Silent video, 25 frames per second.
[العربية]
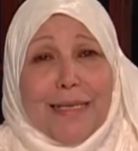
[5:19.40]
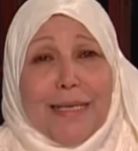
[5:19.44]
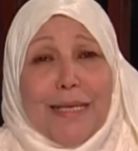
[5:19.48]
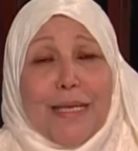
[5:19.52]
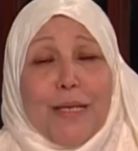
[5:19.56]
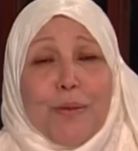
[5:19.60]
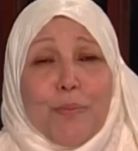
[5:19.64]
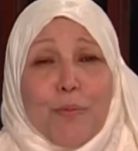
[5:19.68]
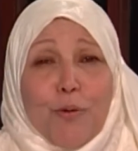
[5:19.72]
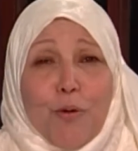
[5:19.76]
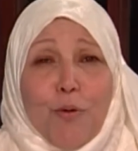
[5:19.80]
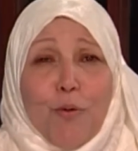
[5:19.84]

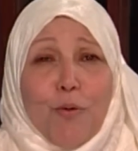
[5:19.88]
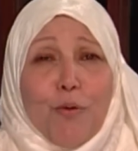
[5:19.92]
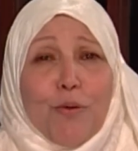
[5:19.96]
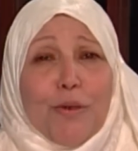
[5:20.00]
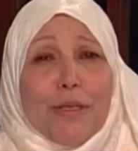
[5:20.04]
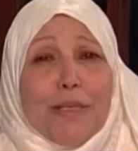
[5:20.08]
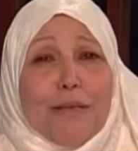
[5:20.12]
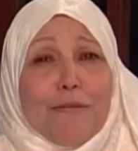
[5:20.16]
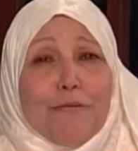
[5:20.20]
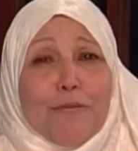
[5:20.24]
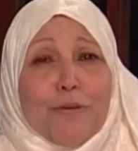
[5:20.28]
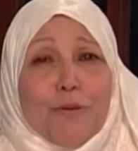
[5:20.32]

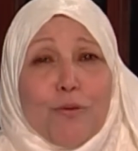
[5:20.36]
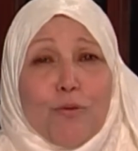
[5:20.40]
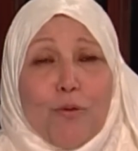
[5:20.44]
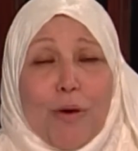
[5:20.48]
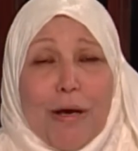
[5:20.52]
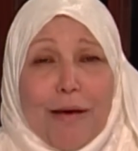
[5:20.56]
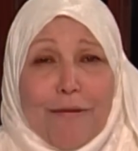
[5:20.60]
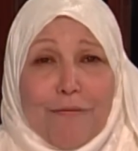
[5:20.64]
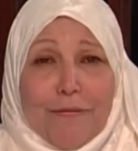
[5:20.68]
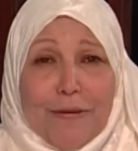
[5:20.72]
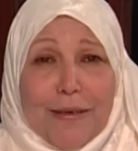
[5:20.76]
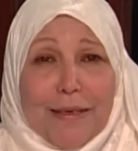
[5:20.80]
ابغوني في
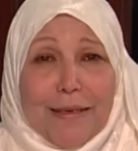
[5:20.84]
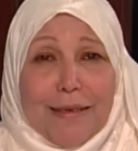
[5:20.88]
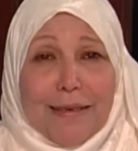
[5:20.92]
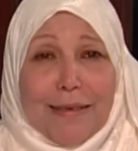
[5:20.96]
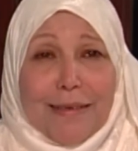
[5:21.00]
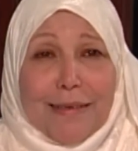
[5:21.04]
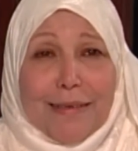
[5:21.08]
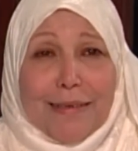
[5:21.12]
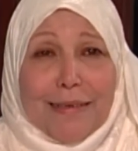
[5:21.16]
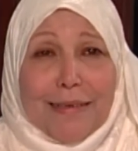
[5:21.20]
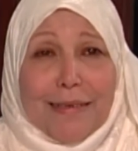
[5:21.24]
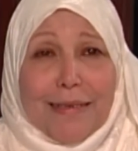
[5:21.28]
الضعفاء
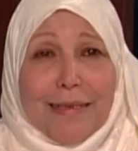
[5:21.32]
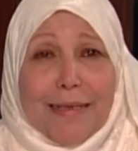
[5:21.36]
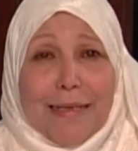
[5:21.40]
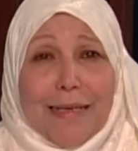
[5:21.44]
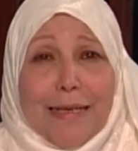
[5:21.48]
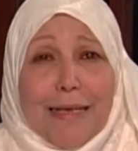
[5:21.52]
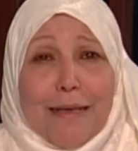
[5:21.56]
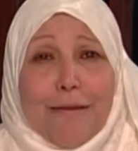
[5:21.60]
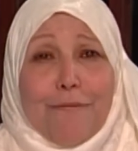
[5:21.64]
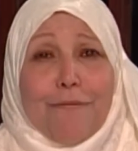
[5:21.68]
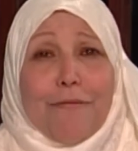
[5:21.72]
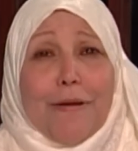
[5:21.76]

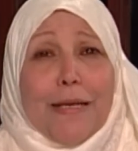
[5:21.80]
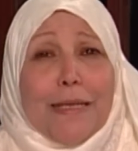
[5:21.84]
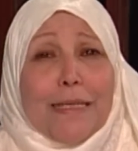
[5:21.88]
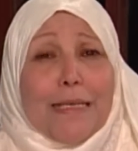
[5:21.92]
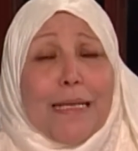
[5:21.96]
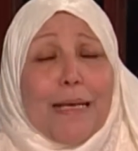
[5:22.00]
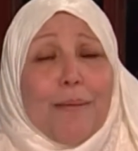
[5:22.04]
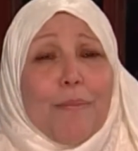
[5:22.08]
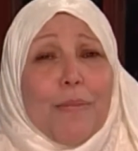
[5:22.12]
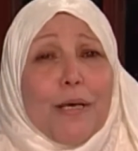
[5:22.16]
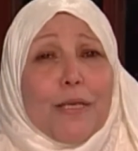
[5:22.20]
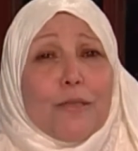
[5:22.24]

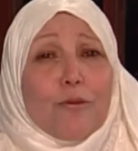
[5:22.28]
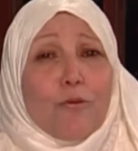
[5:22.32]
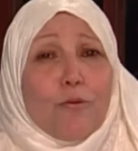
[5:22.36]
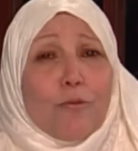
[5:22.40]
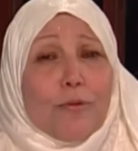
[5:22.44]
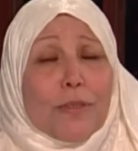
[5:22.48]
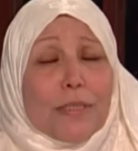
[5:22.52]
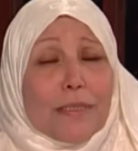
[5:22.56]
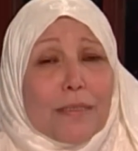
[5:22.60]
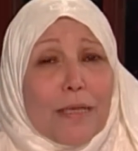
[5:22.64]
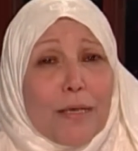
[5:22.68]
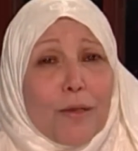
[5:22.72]
فإنما
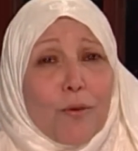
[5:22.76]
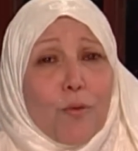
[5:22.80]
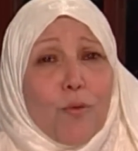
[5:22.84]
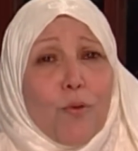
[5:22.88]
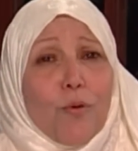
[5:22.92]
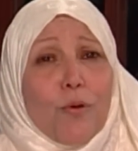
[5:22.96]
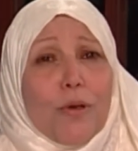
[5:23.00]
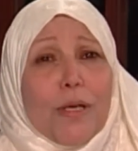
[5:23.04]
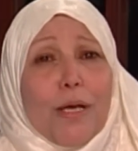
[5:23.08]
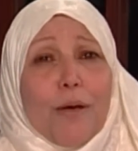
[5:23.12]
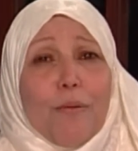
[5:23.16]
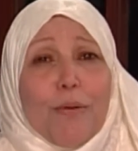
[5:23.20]

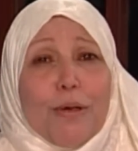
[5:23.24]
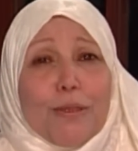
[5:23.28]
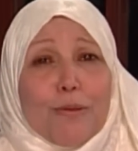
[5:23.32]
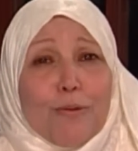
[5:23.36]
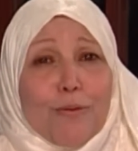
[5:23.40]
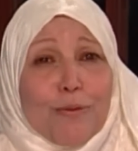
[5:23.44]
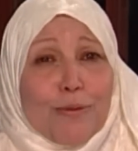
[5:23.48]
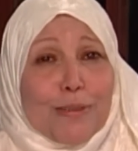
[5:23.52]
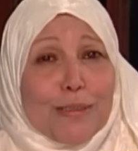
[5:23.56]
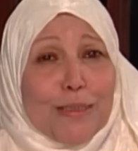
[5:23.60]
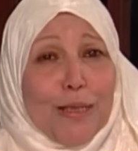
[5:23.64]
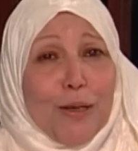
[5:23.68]
تنصرون
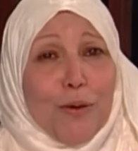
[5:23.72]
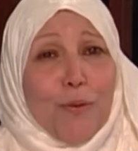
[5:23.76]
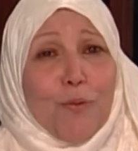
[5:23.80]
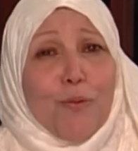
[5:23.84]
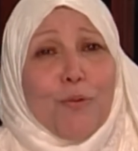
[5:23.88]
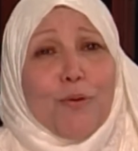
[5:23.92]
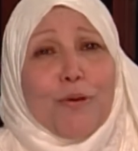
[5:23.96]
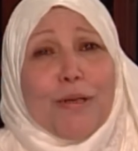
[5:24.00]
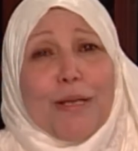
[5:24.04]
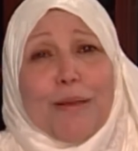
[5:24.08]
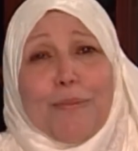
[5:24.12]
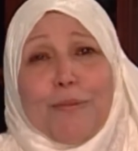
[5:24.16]

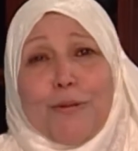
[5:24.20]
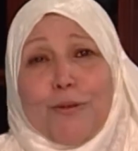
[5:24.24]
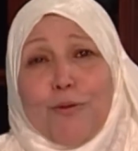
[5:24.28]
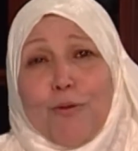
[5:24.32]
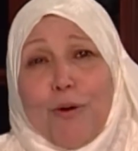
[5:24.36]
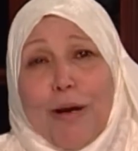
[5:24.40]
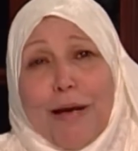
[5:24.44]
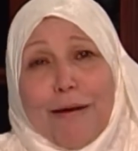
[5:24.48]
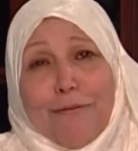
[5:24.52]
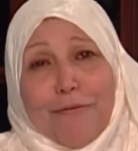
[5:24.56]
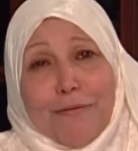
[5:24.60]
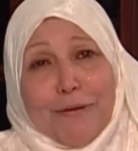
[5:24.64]
وترزقون
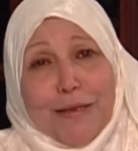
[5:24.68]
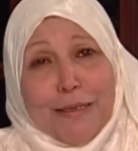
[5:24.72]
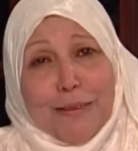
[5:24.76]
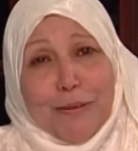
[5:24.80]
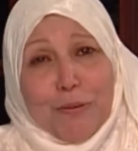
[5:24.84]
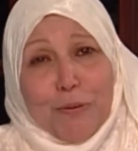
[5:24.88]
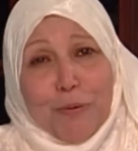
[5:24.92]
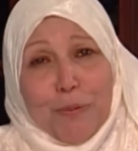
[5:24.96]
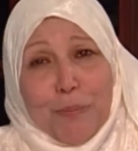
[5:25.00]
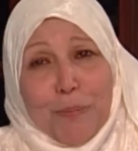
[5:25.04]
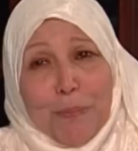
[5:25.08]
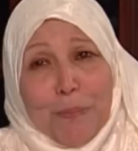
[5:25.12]

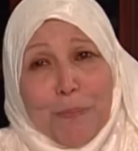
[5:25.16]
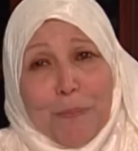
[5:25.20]
بضعفائكم